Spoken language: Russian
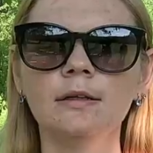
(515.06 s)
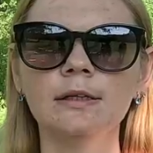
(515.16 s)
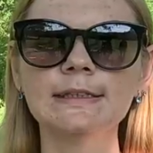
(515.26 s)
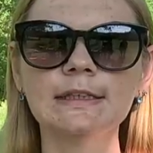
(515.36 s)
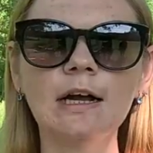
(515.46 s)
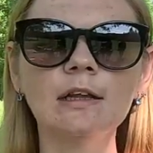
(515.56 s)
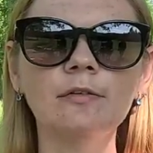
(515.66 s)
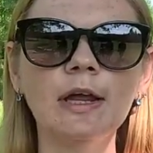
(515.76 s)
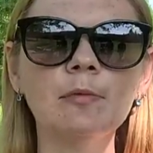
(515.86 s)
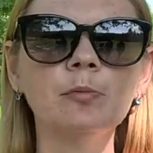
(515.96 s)
Настало
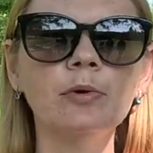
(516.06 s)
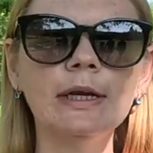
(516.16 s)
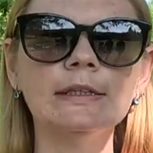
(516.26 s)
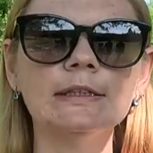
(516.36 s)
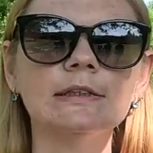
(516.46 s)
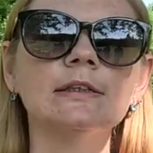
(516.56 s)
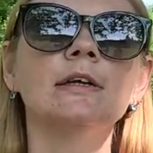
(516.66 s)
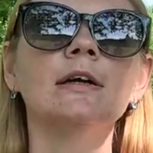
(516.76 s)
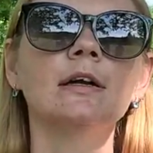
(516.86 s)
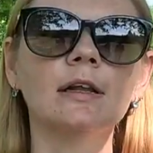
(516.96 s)
время бурить!
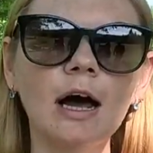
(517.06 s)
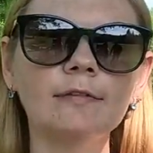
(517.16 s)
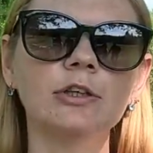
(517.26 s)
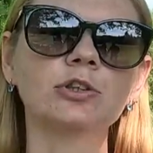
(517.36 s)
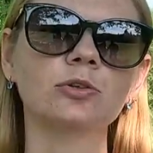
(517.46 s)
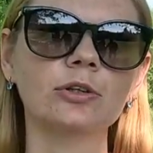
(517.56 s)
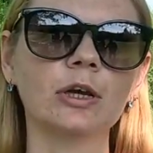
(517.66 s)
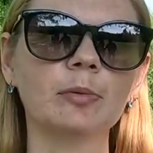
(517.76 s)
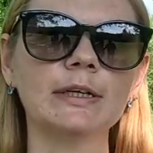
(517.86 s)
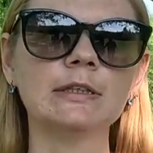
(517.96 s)
Главное, что
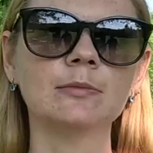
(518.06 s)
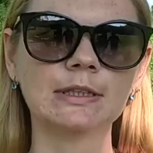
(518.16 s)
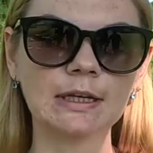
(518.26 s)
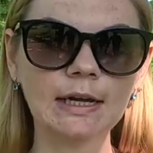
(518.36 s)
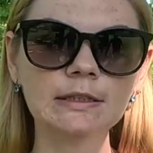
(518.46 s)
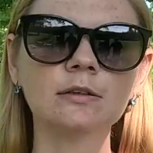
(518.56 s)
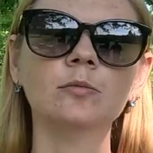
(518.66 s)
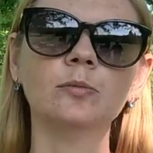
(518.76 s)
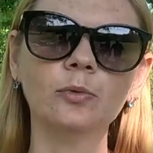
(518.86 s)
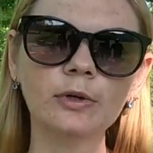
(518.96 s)
необходимо знать,
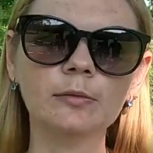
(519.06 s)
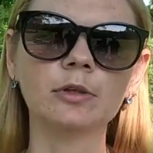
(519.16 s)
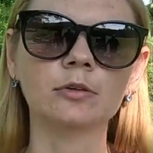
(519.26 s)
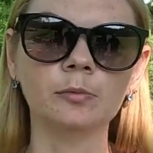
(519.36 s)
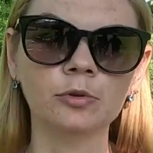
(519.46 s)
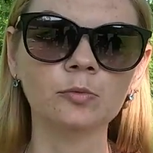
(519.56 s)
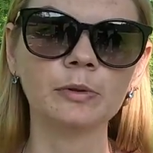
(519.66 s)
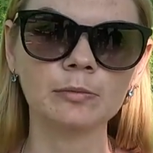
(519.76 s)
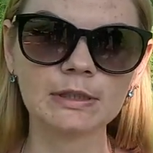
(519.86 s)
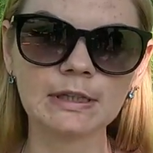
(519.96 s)
бурим на глубину
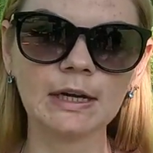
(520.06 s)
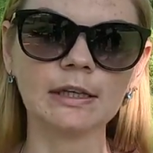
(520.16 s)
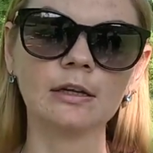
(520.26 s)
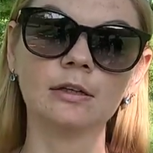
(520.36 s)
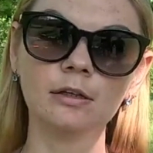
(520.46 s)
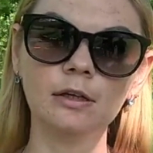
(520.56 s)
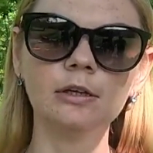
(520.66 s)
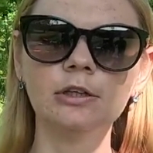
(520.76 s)
промерзания или